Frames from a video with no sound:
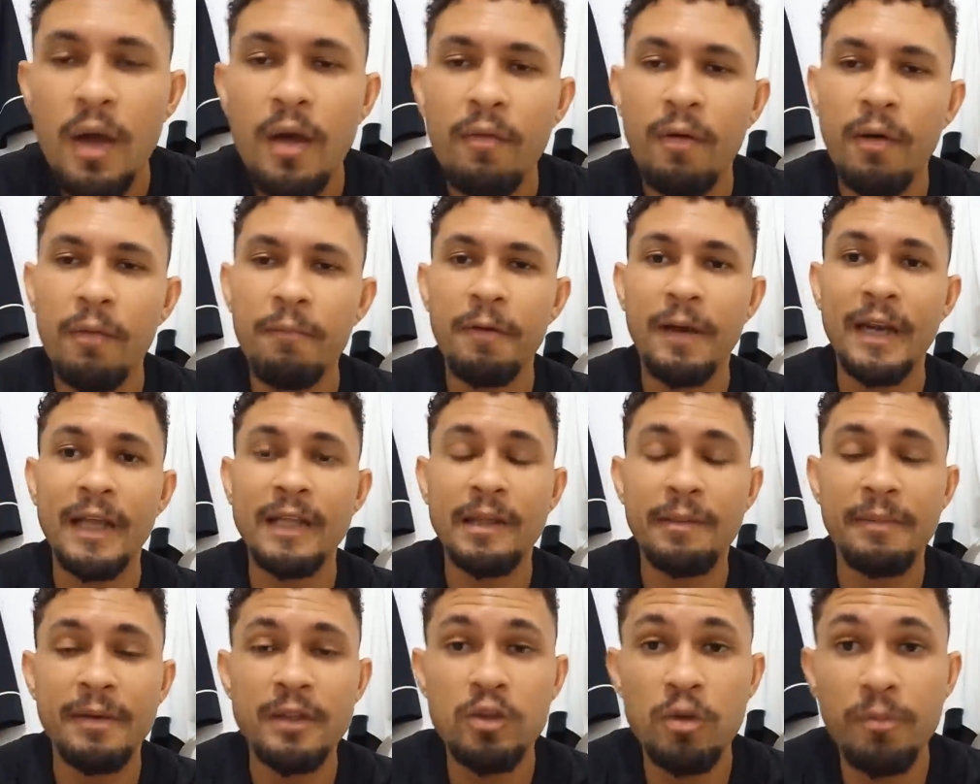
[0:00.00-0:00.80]
Vamos falar
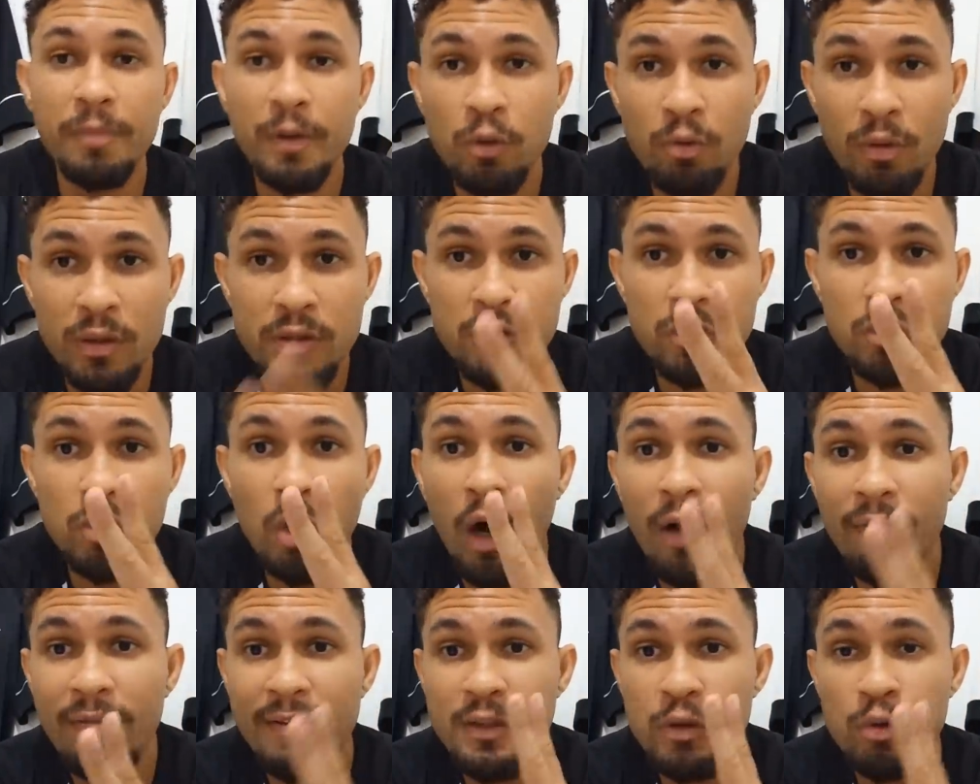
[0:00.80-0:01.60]
também sobre duas
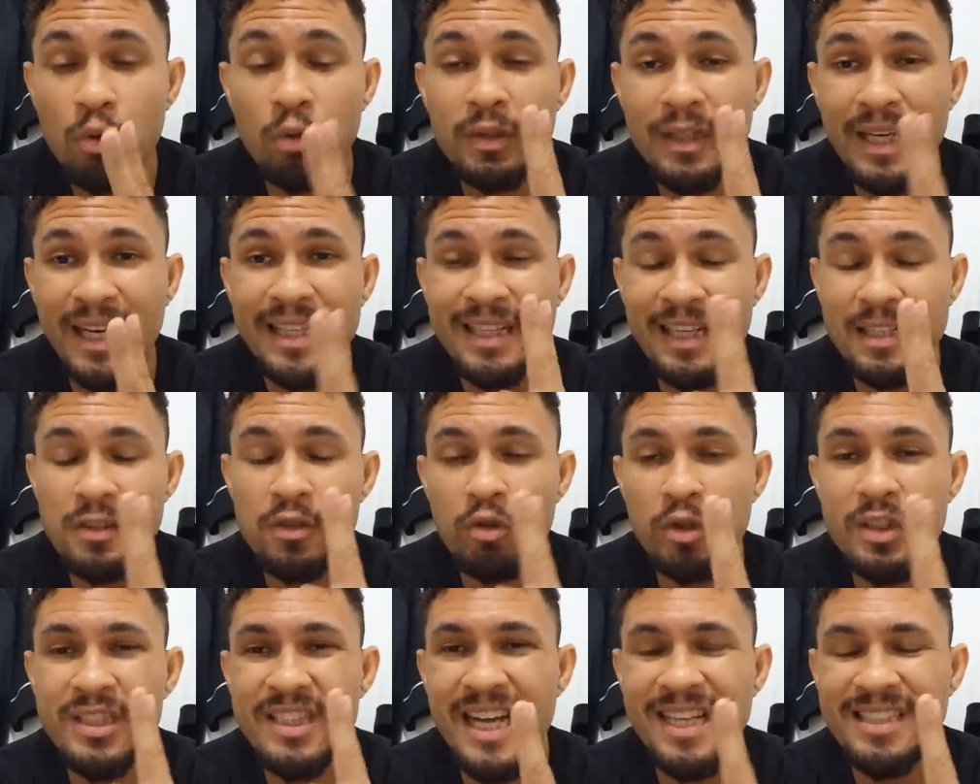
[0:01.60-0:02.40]
novas
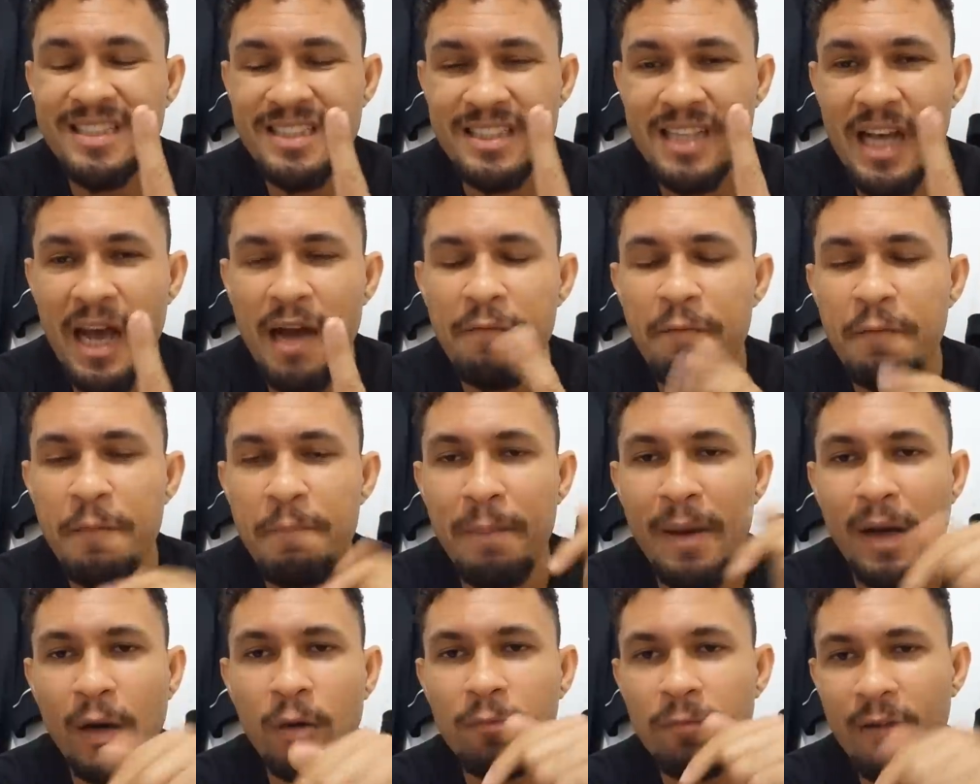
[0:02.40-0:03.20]
contratações da SAF
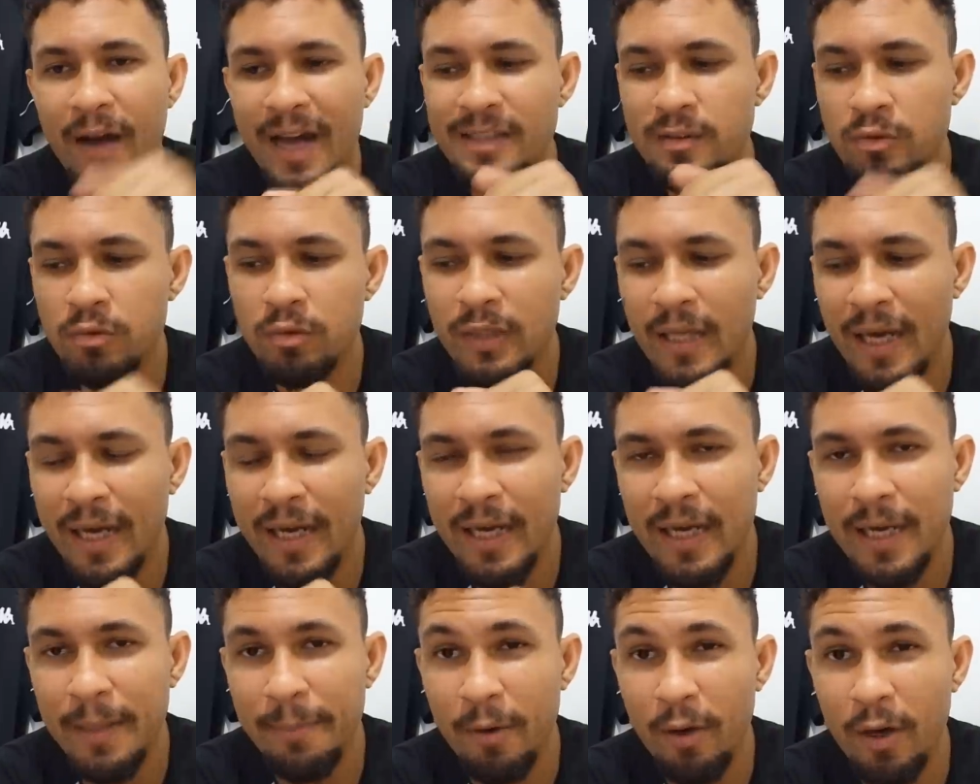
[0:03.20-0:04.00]
para o Vasco da
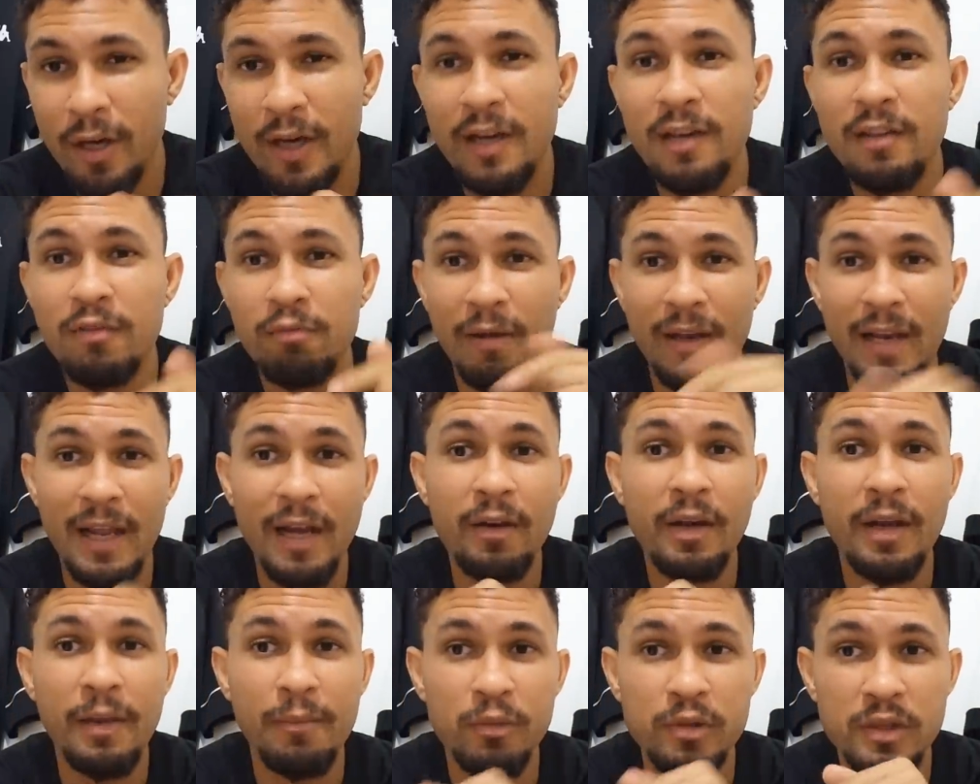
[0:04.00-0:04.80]
Gama. Olha, eles
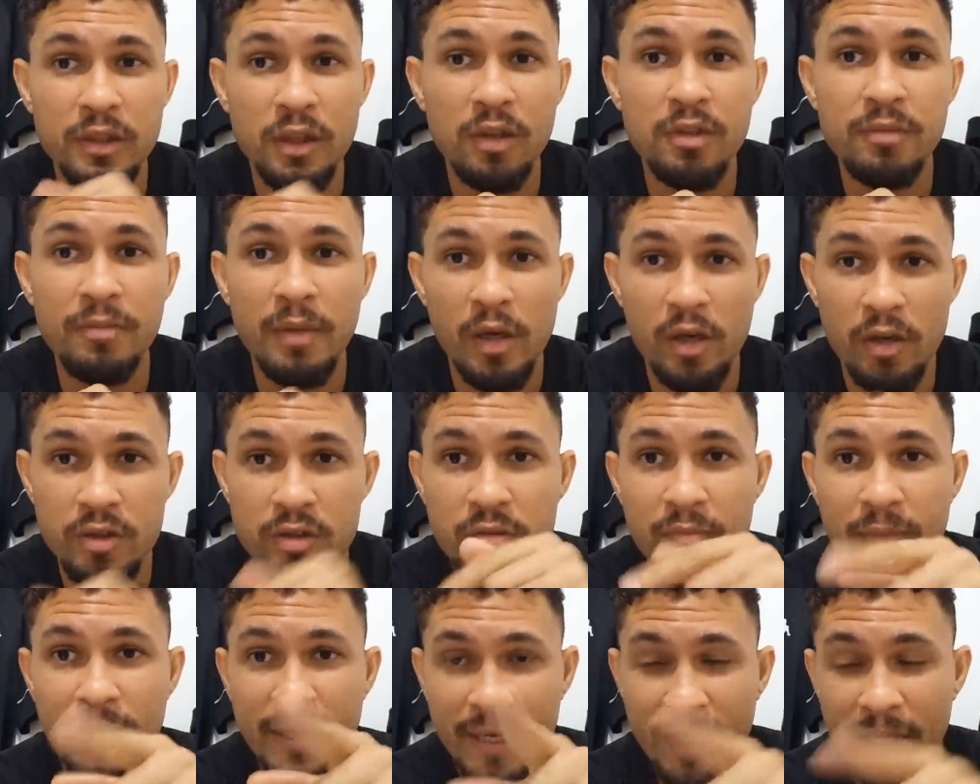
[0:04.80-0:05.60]
falaram que ia é buscar os melhores
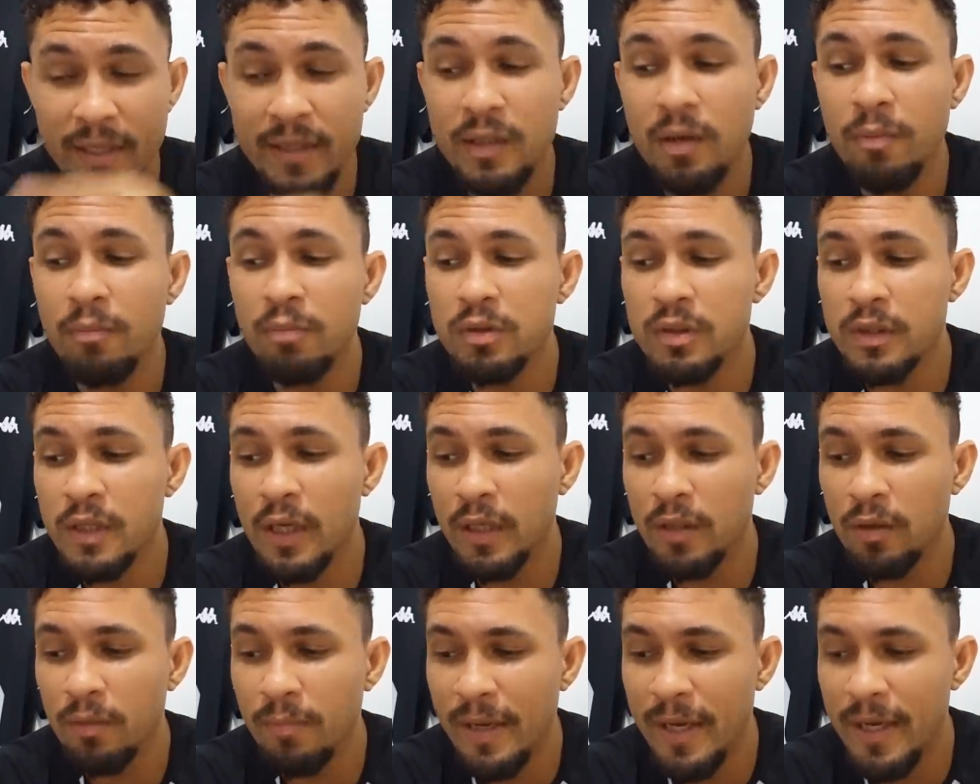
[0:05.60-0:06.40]
do mercado. Estão
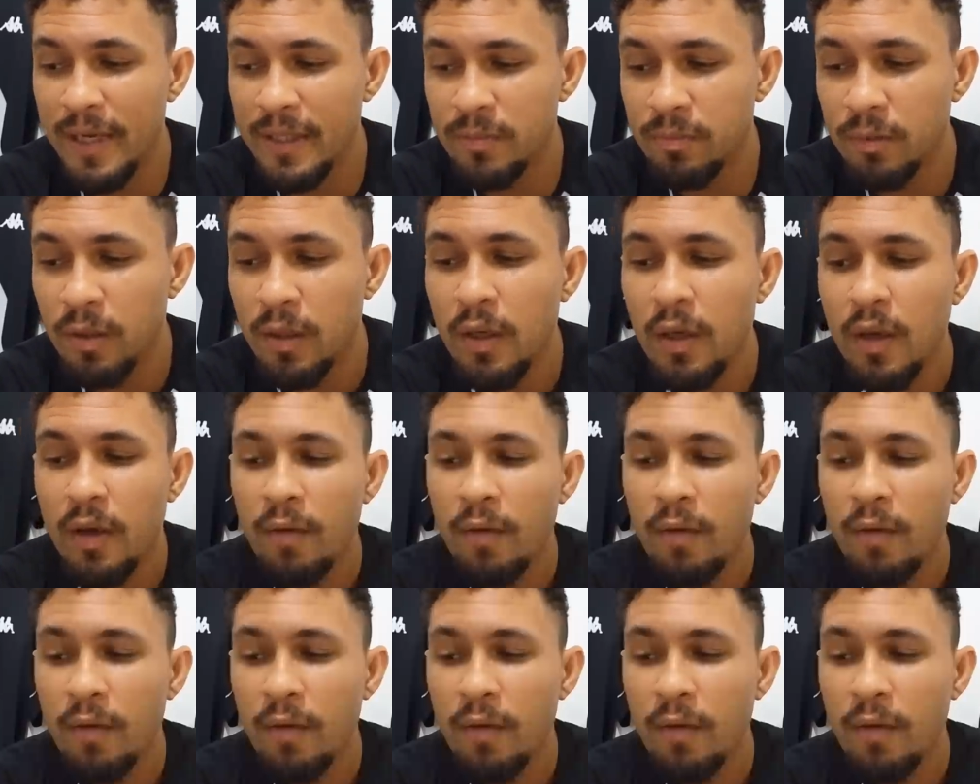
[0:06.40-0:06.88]
buscando mesmo.